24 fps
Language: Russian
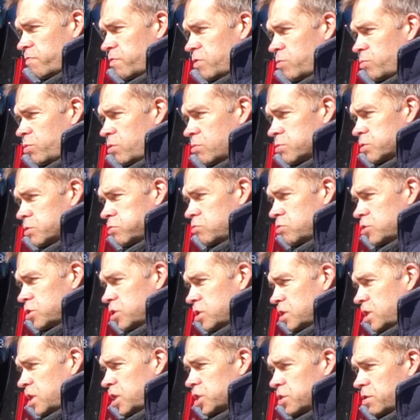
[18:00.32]
в любом
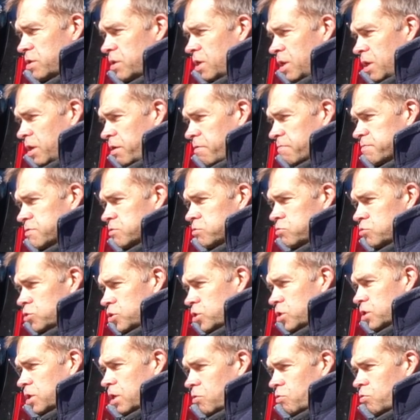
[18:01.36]
случае, даже в
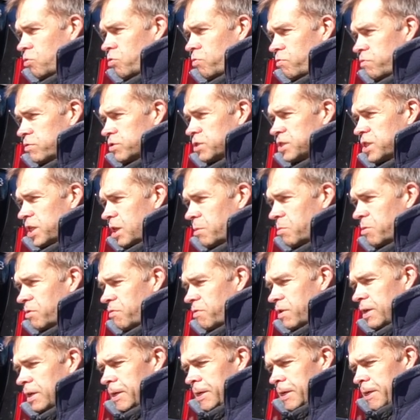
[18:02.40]
случае такого вот
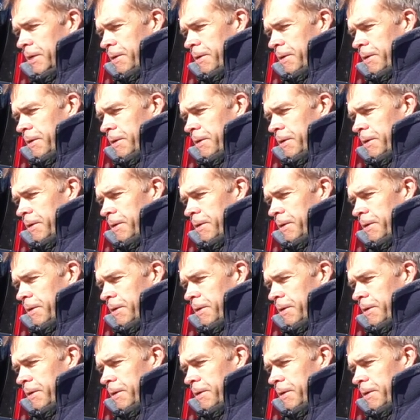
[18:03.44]
самого